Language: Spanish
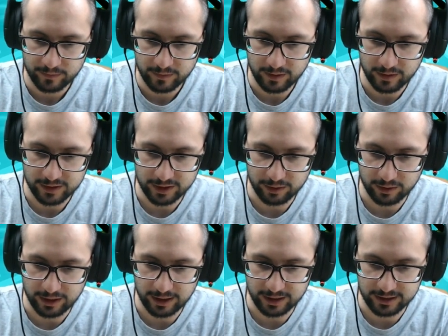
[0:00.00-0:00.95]
Vamos a
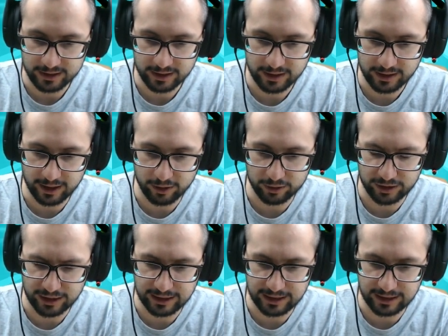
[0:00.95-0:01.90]
congelar así, que no
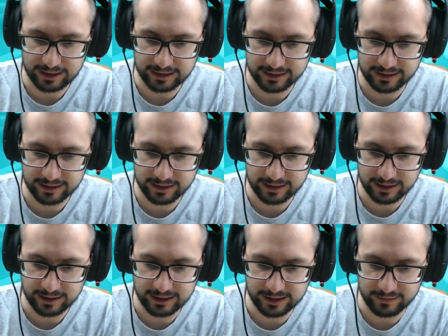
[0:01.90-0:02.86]
tiene nada de decir
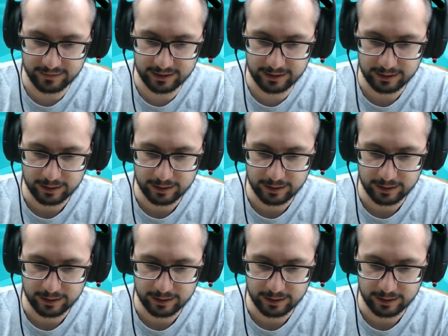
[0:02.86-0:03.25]
el chaval.